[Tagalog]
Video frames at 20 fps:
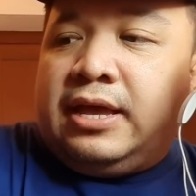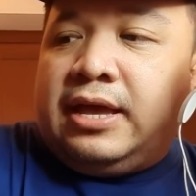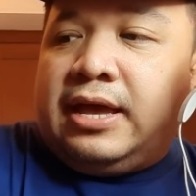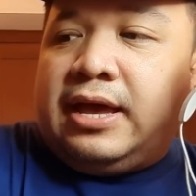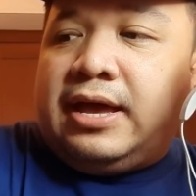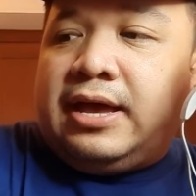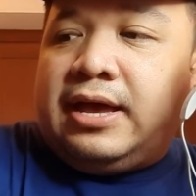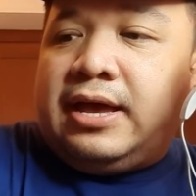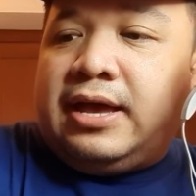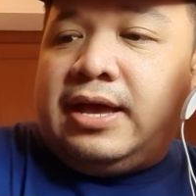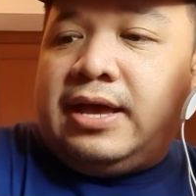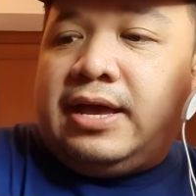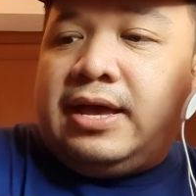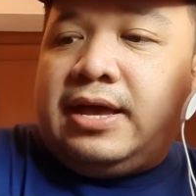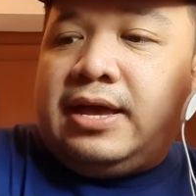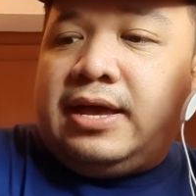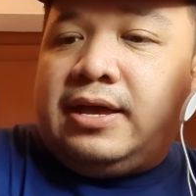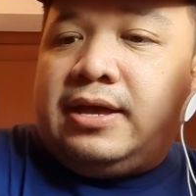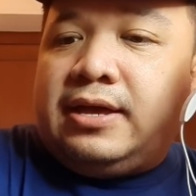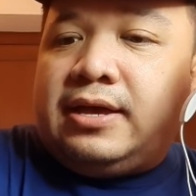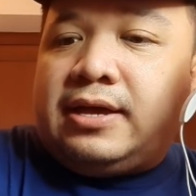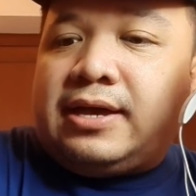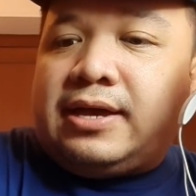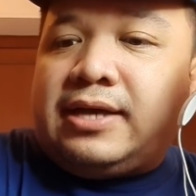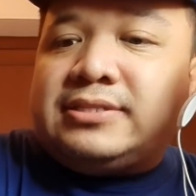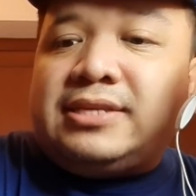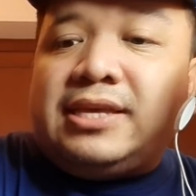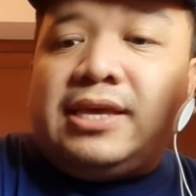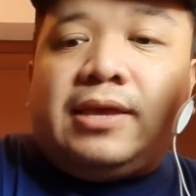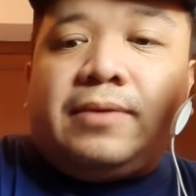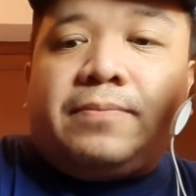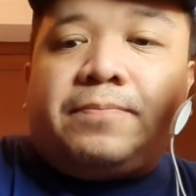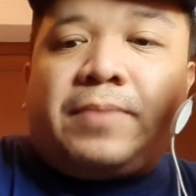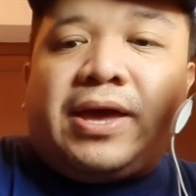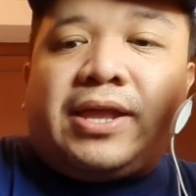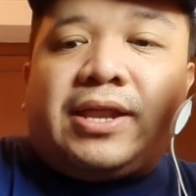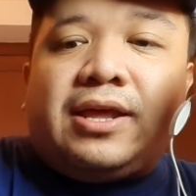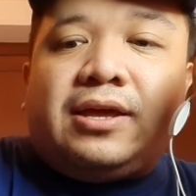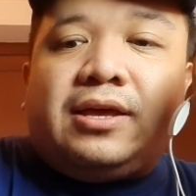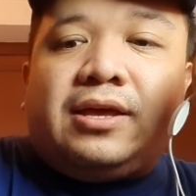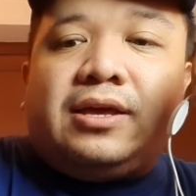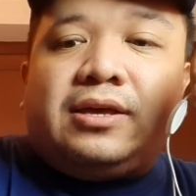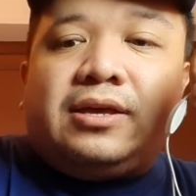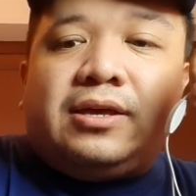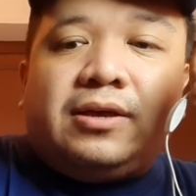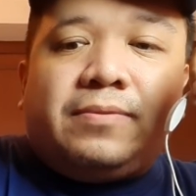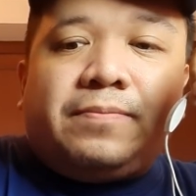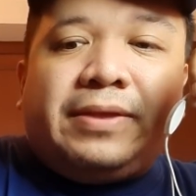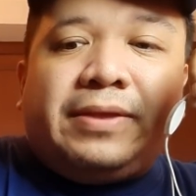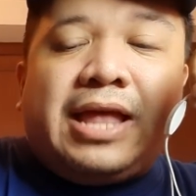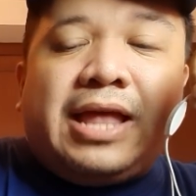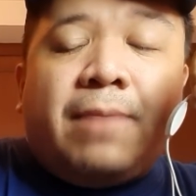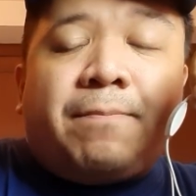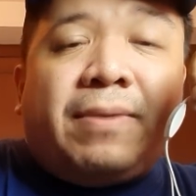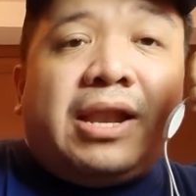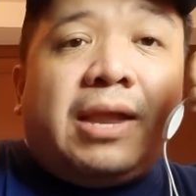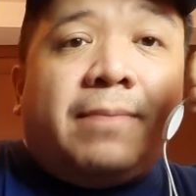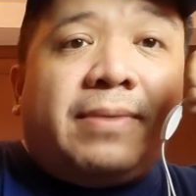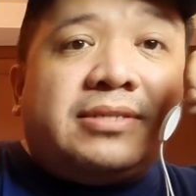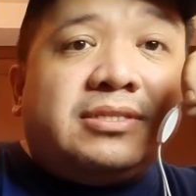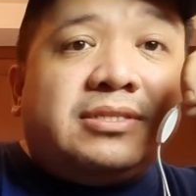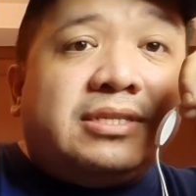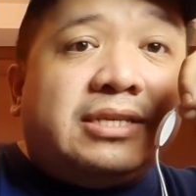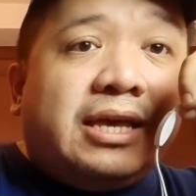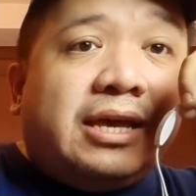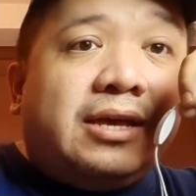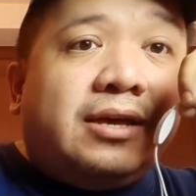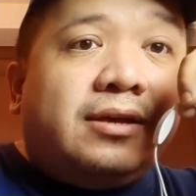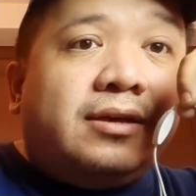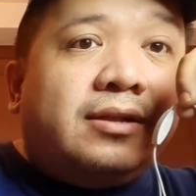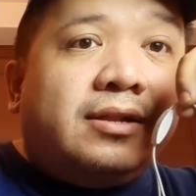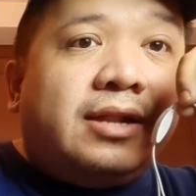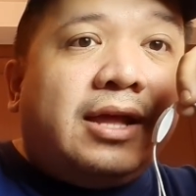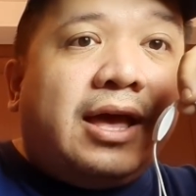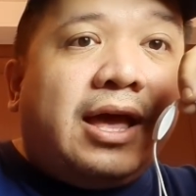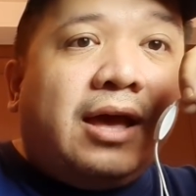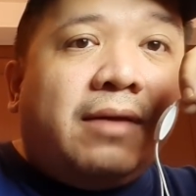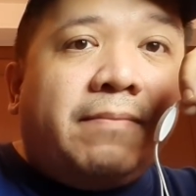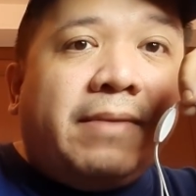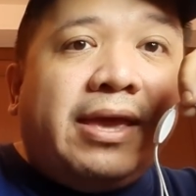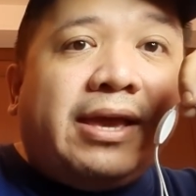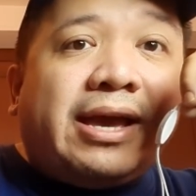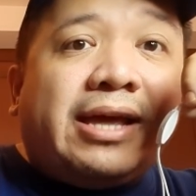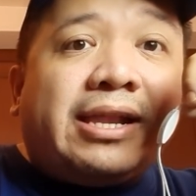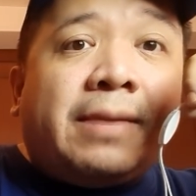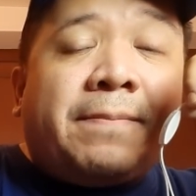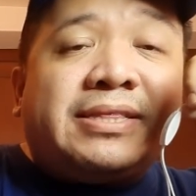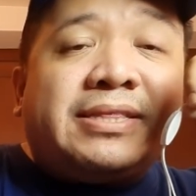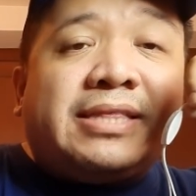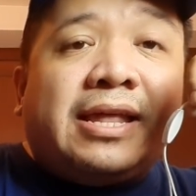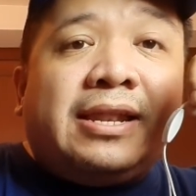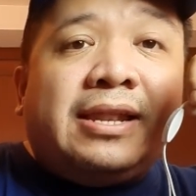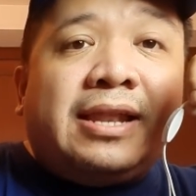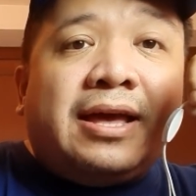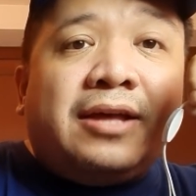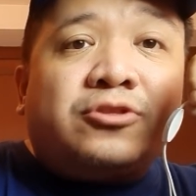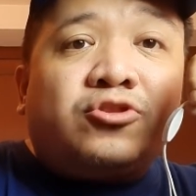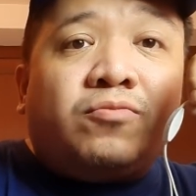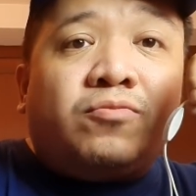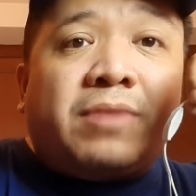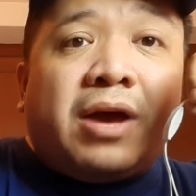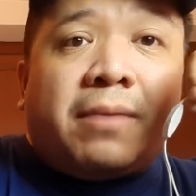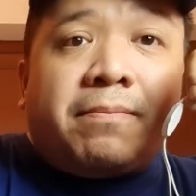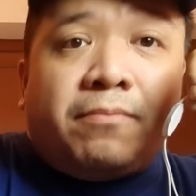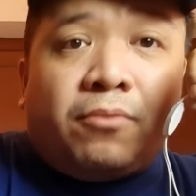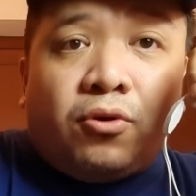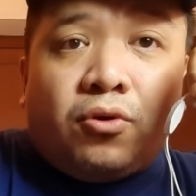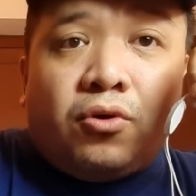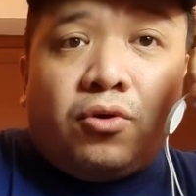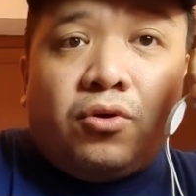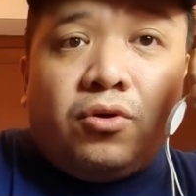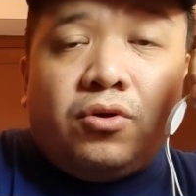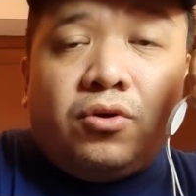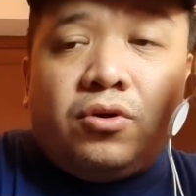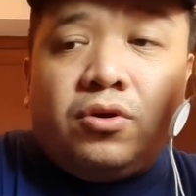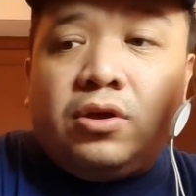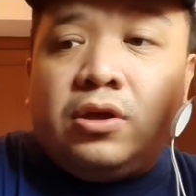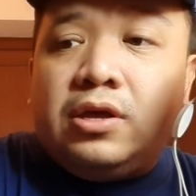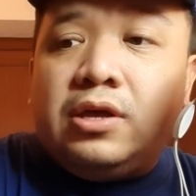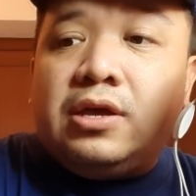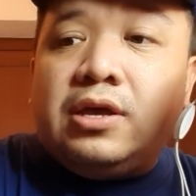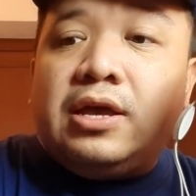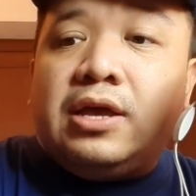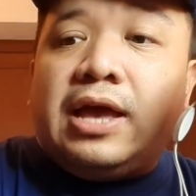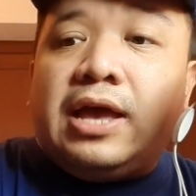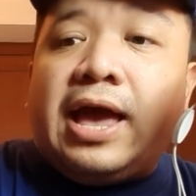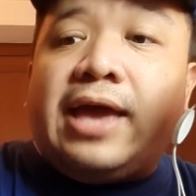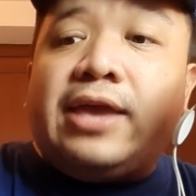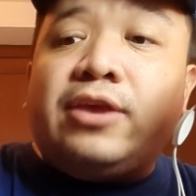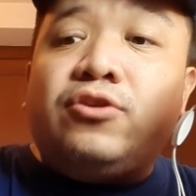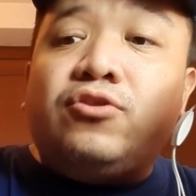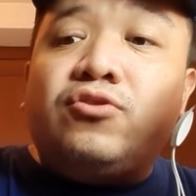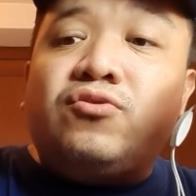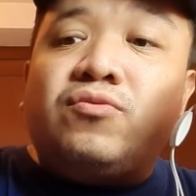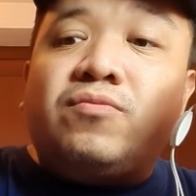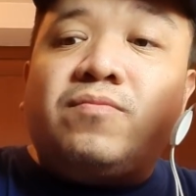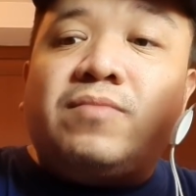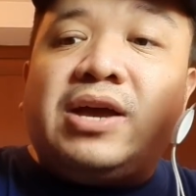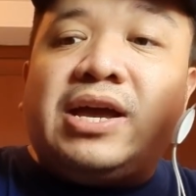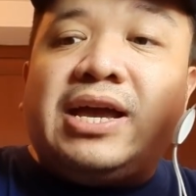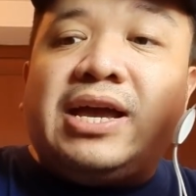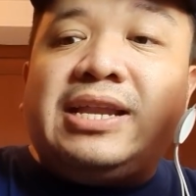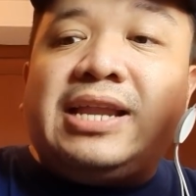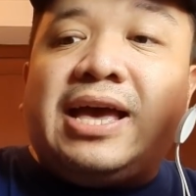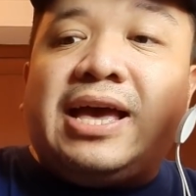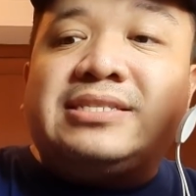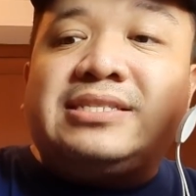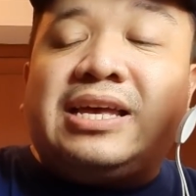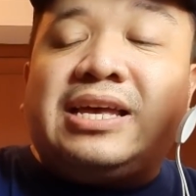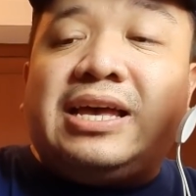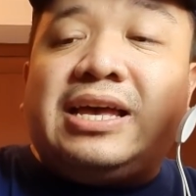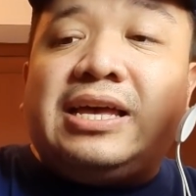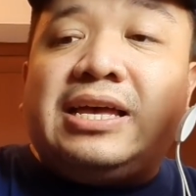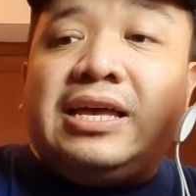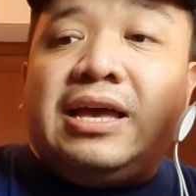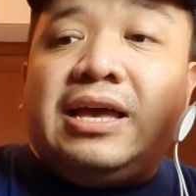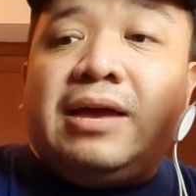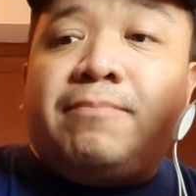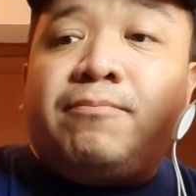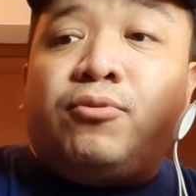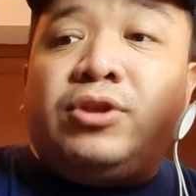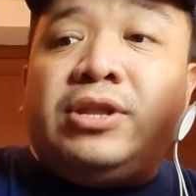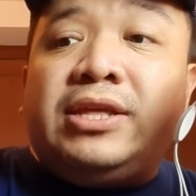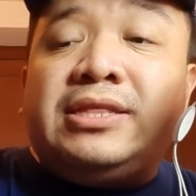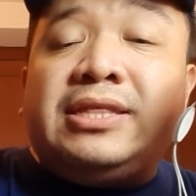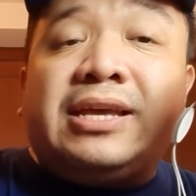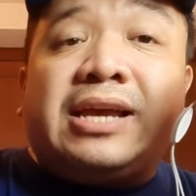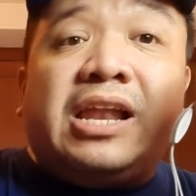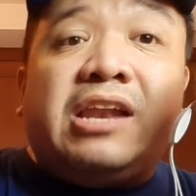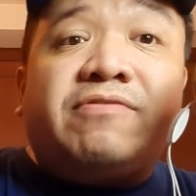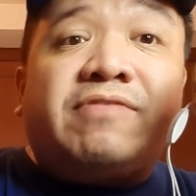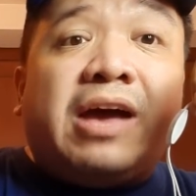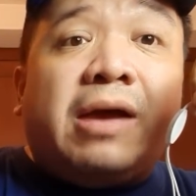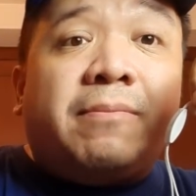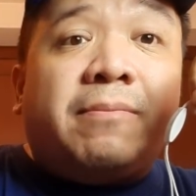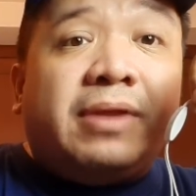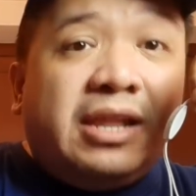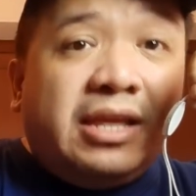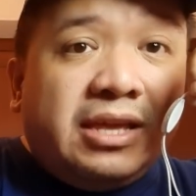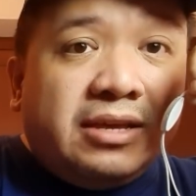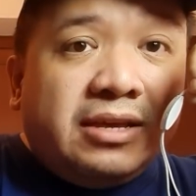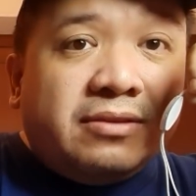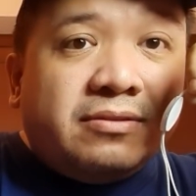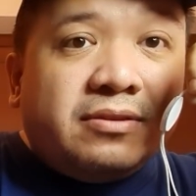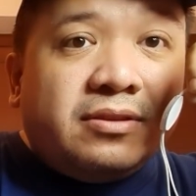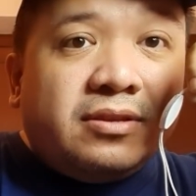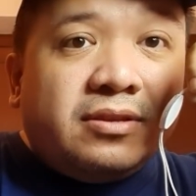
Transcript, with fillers: Ah, uh, kasi parang pinapalabas niya na ang may karapatan lang tumakbo ay yung mga nasa political family.